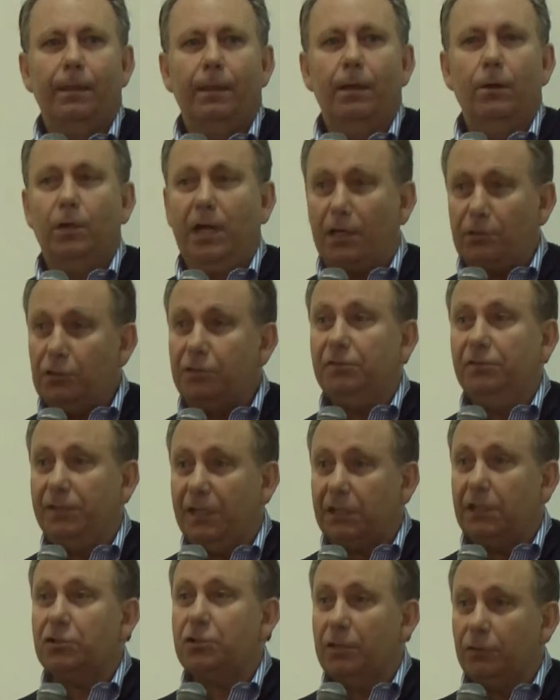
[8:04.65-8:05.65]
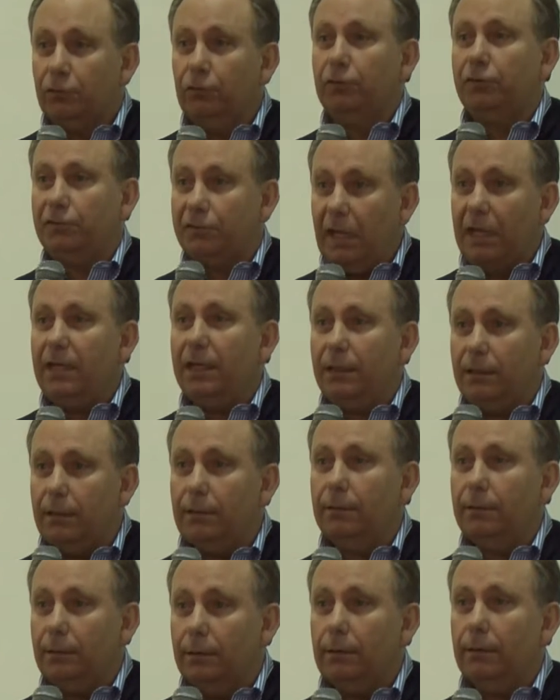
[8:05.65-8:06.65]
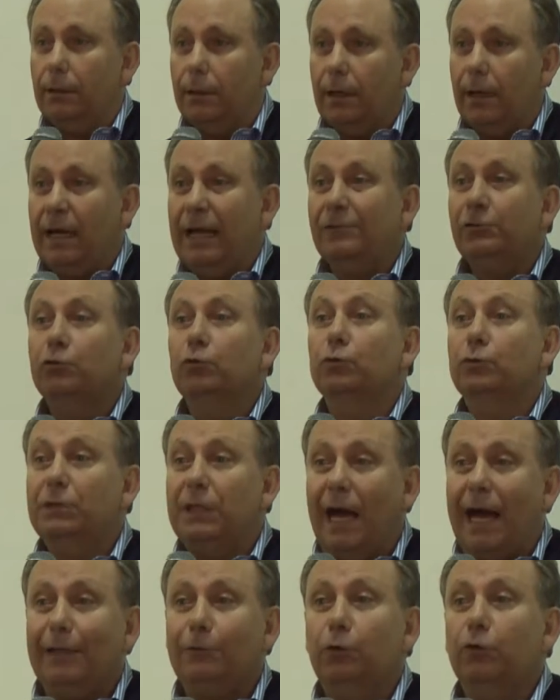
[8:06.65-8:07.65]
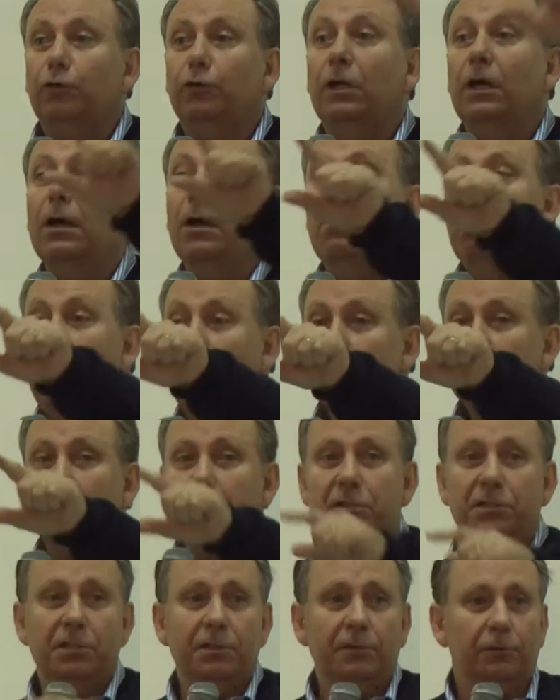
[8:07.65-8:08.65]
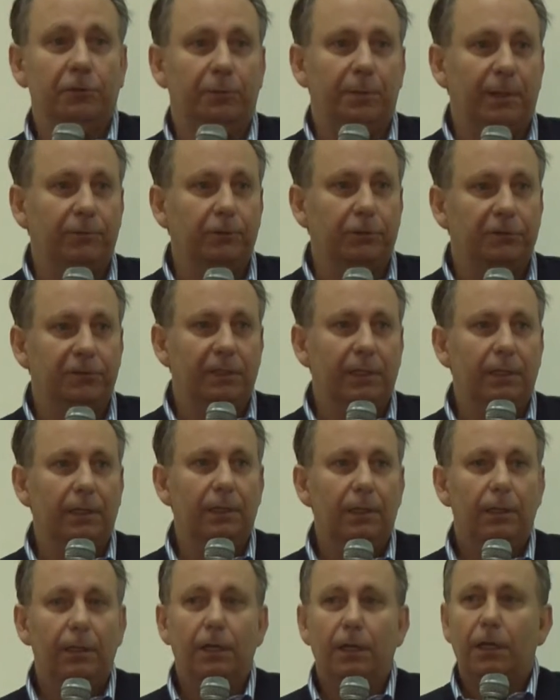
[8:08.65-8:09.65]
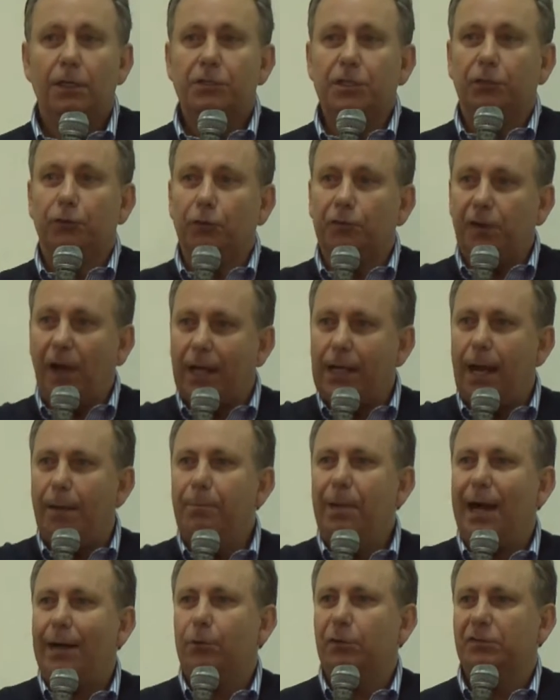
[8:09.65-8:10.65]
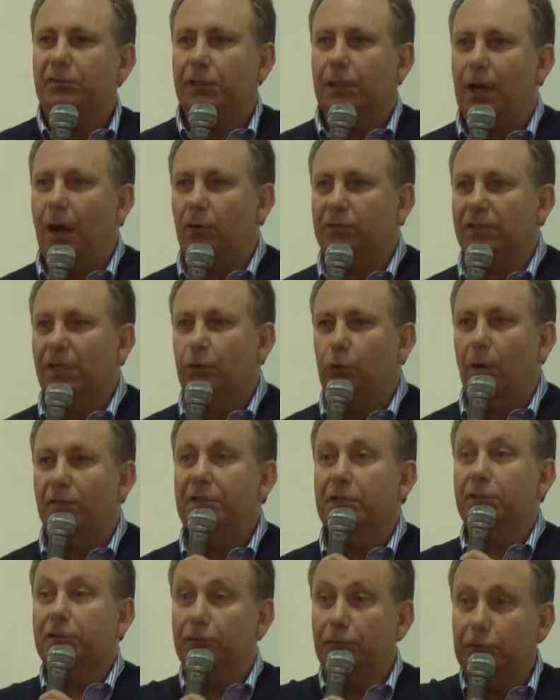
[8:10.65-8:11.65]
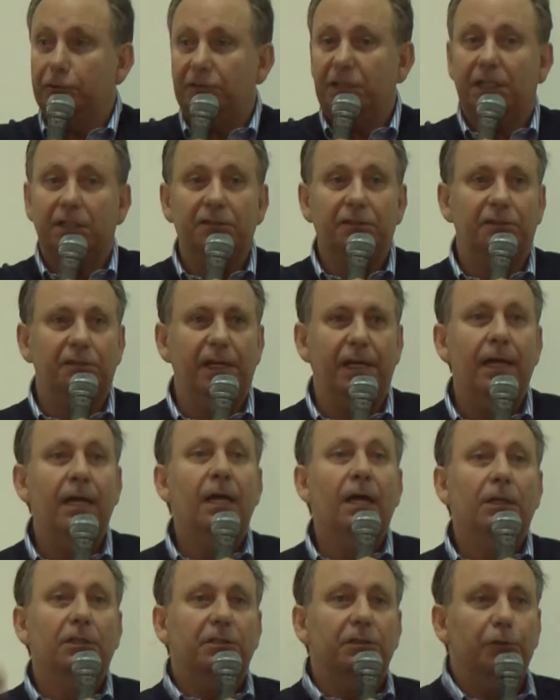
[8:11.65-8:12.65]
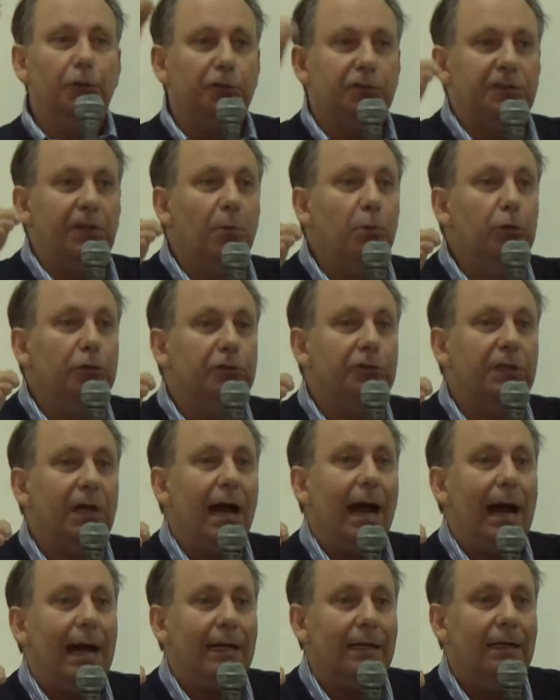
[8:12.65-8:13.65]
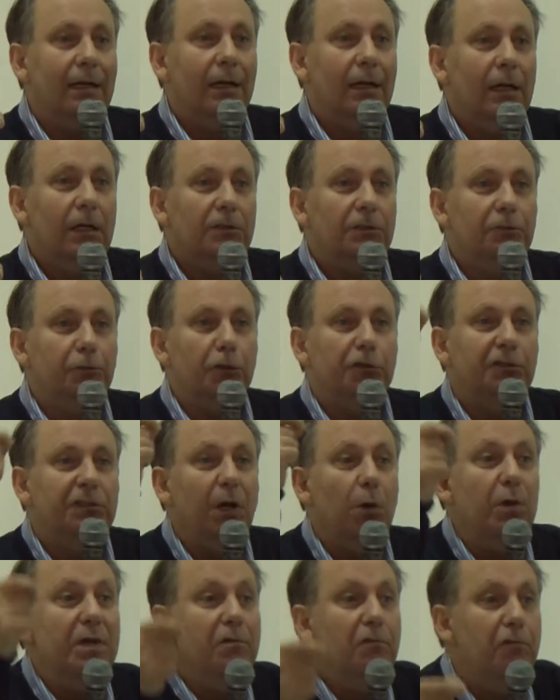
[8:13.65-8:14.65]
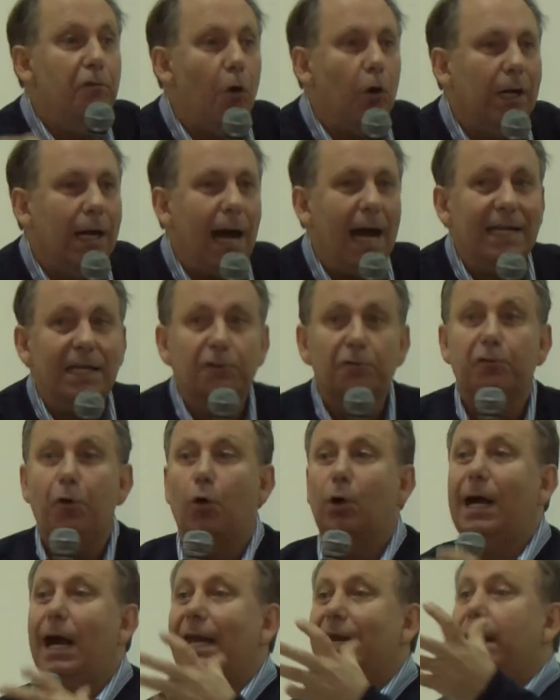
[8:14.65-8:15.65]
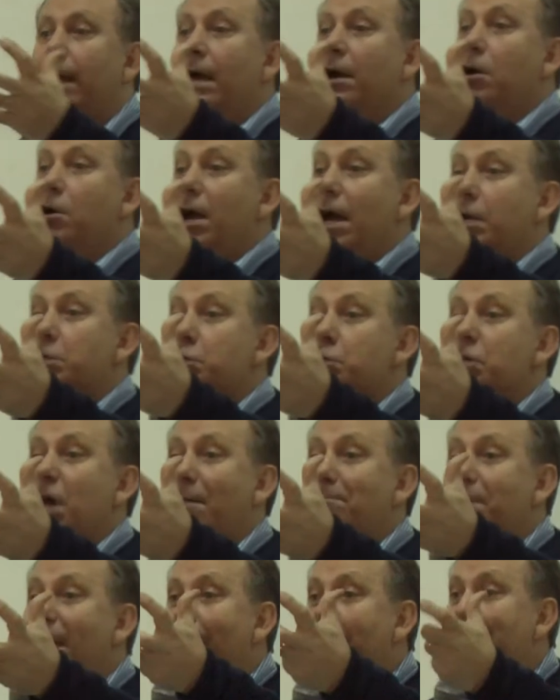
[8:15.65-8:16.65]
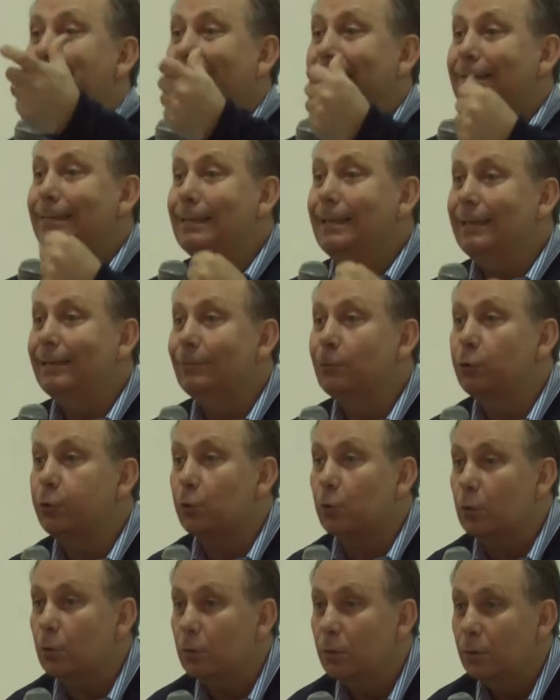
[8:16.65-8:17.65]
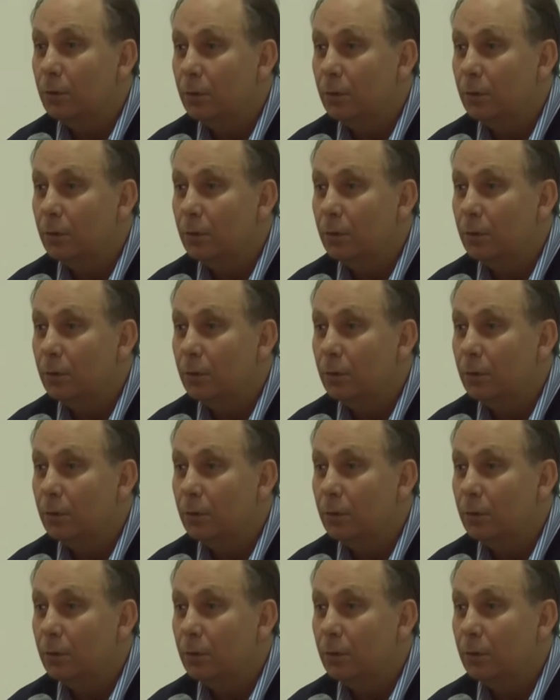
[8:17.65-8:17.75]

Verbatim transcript: Eu quero te dizer que Jesus tem resultados positivos para você. Jesus vai acabar com esse caos na tua vida se você quiser, se você buscar, se você o invocar. Invocar é, é chamar para dentro.